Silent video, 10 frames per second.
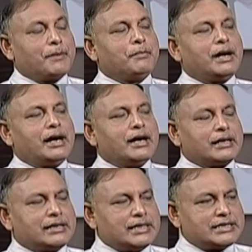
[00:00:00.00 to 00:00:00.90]
বা
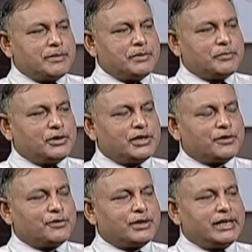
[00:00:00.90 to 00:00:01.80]
গাঁজা ব্যবহার
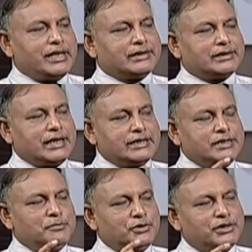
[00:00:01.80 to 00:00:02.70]
করে
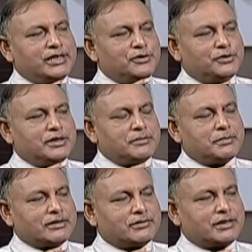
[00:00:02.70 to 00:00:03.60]
তাদের মধ্যে কিন্তু এটার
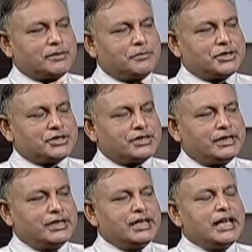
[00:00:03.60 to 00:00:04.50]
মাত্রাটা বেশি
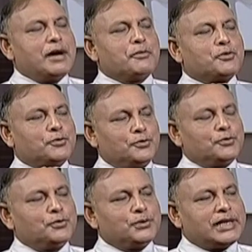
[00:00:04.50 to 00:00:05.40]
এবং কোনো
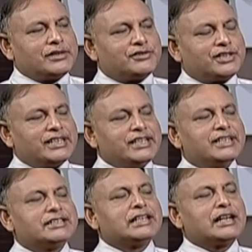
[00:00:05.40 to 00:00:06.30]
কোনো ক্ষেত্রে
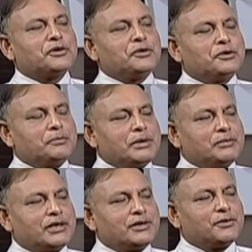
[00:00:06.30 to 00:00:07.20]
যারা কখনো
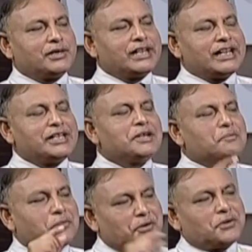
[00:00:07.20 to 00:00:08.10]
ব্যবহার করে নাই
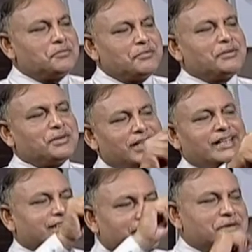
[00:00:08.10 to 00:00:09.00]
প্রথম
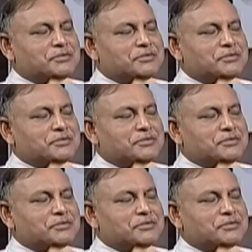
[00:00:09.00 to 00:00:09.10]
ব্যবহারেই তার এই